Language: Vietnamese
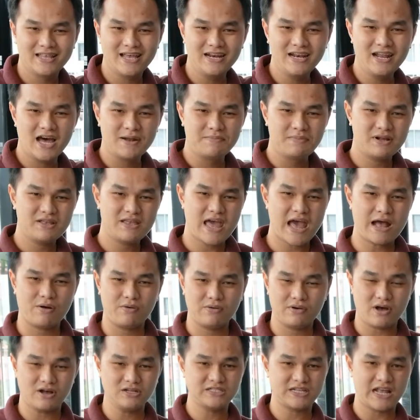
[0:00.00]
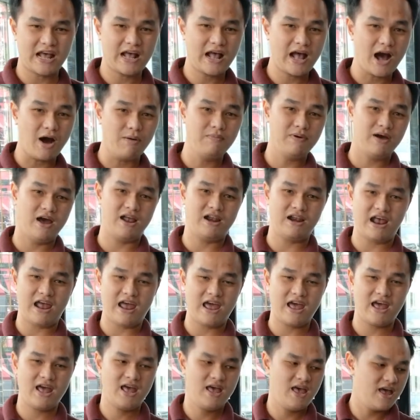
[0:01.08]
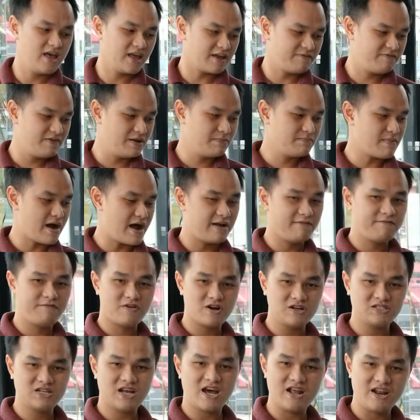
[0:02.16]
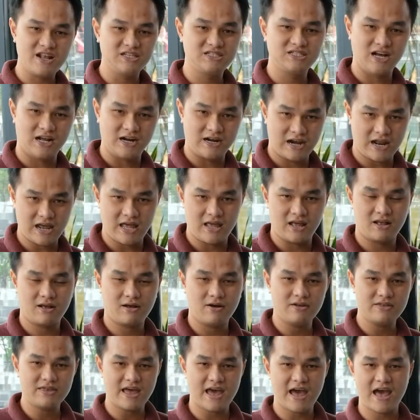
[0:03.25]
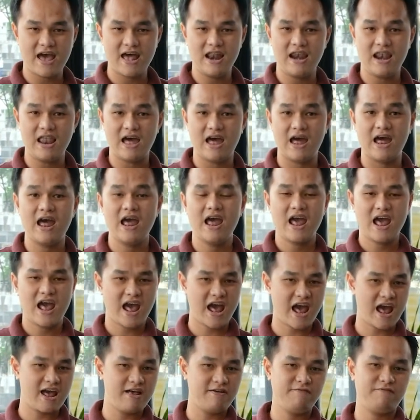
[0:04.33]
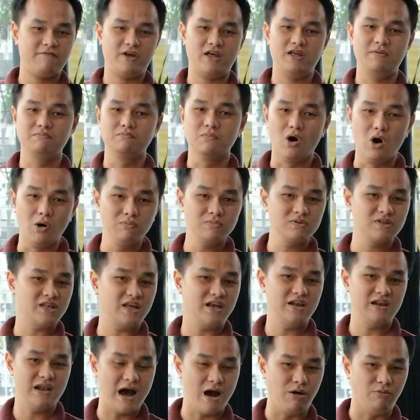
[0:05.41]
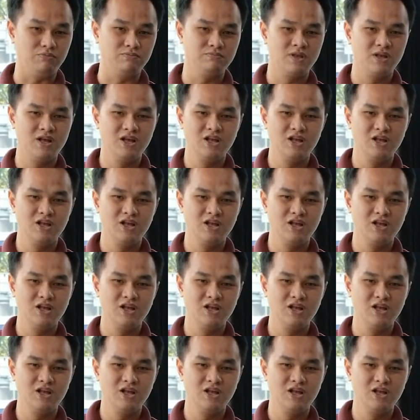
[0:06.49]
Thế nên mức giá của nó sẽ không hề rẻ Cái phiên bản First Edition này có giá là 2,4 tỷ đồng